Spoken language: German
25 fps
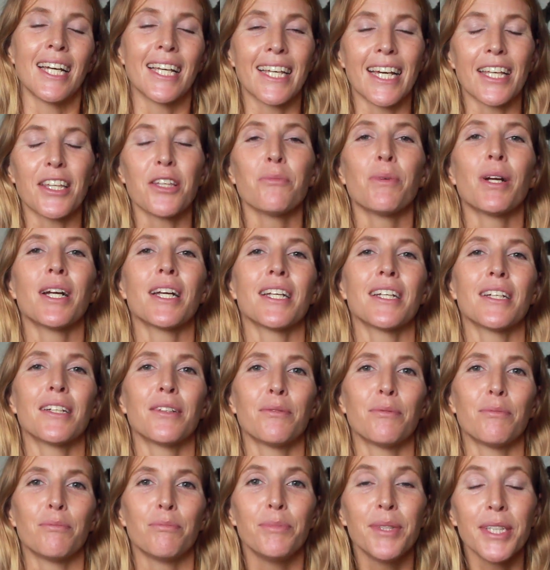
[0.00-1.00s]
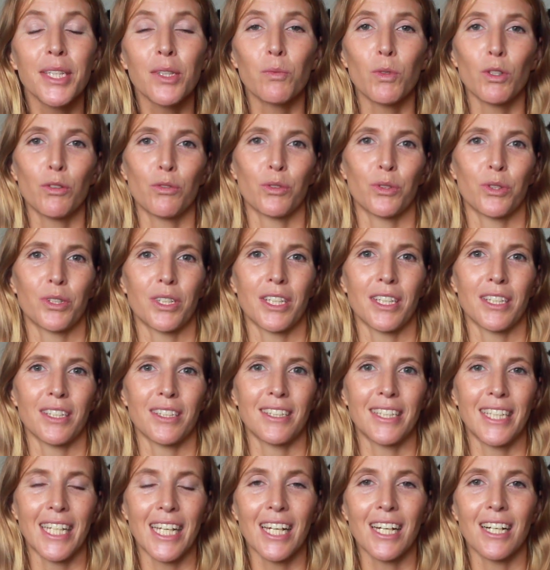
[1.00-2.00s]
Ich hatte mal einen Mitbewohner,
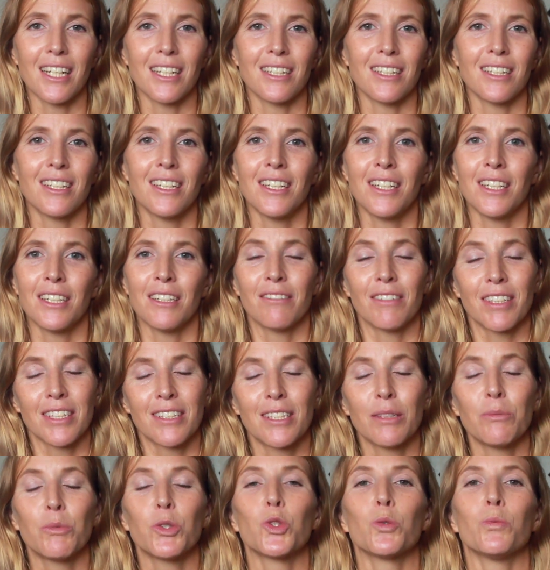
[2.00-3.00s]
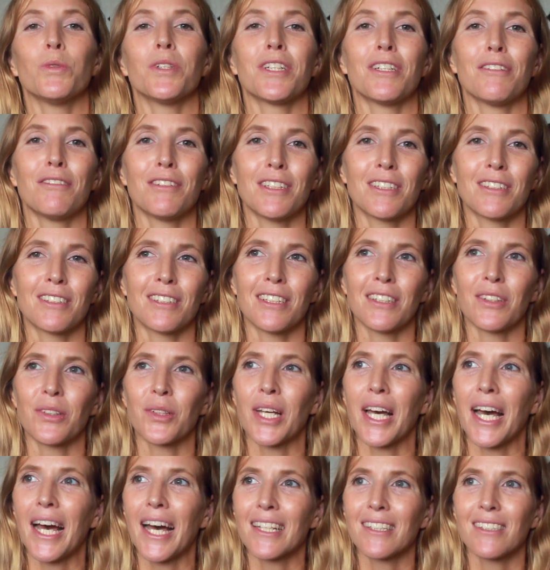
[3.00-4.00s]
der war ziemlich übergewichtig,
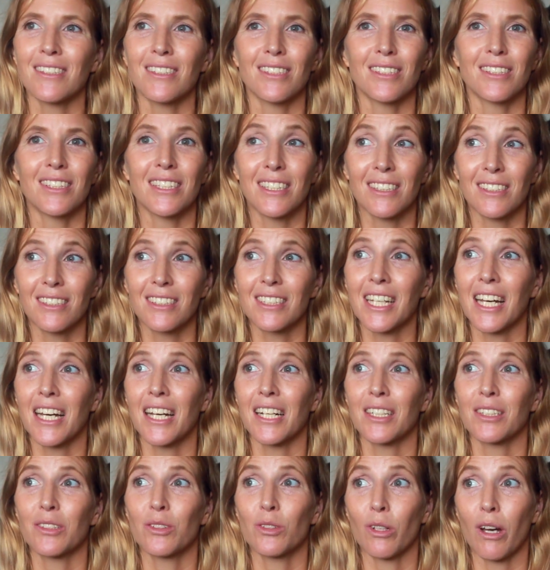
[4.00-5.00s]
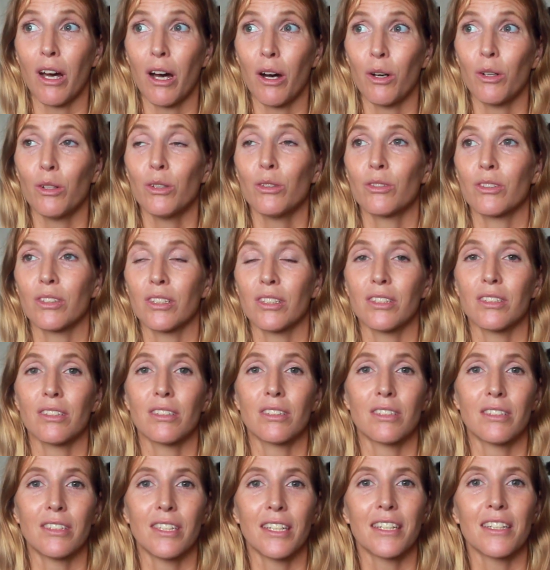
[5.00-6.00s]
der hat sich jeden Tag zu Hause
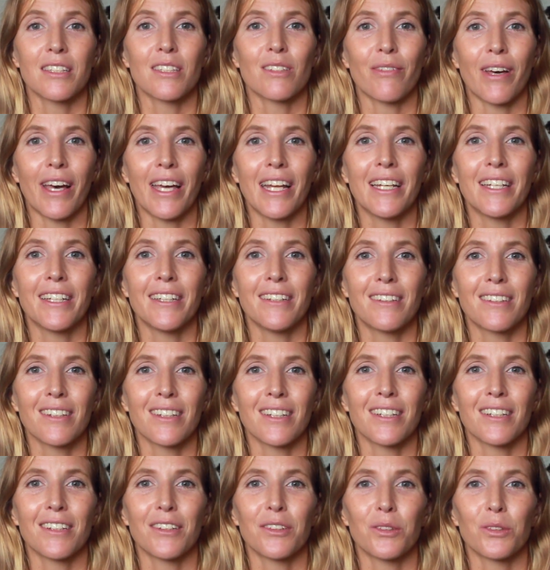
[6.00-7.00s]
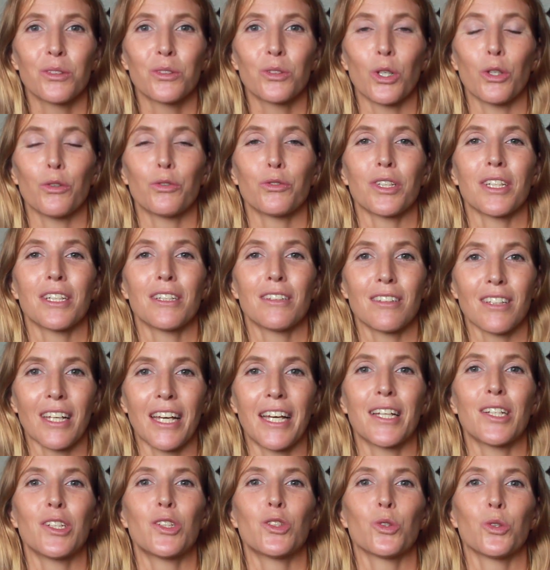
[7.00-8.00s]
circa zwei Liter Softdrinks
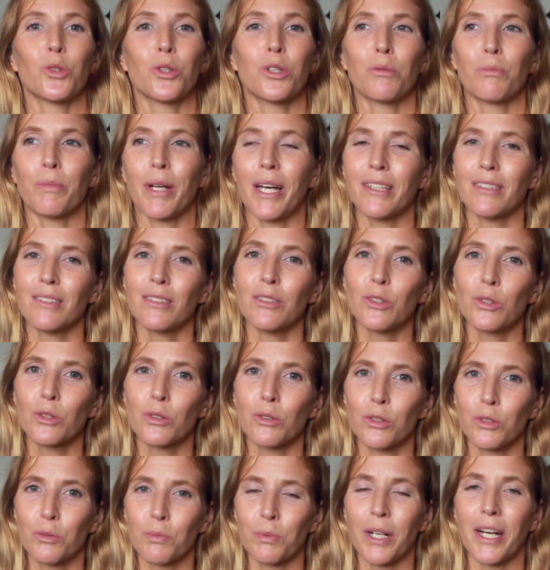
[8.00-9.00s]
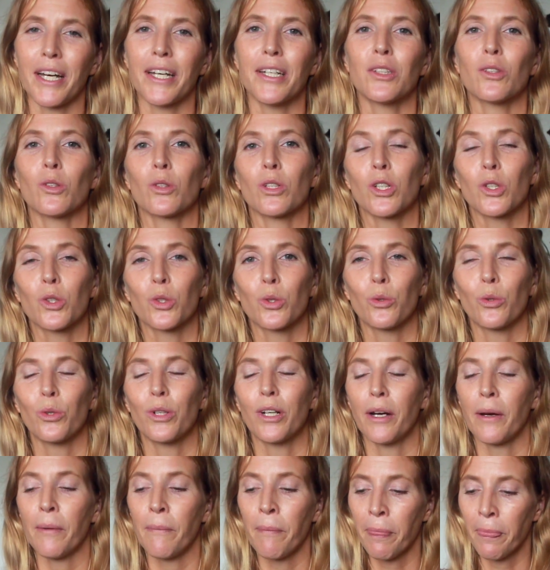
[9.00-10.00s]
reingezogen, meistens Sprite oder
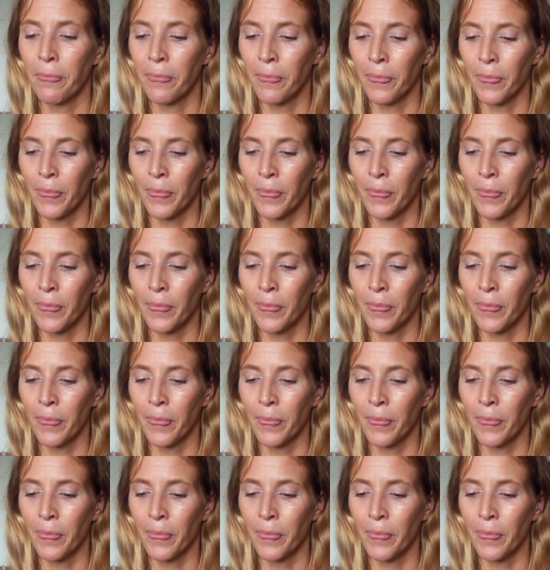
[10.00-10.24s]
Cola.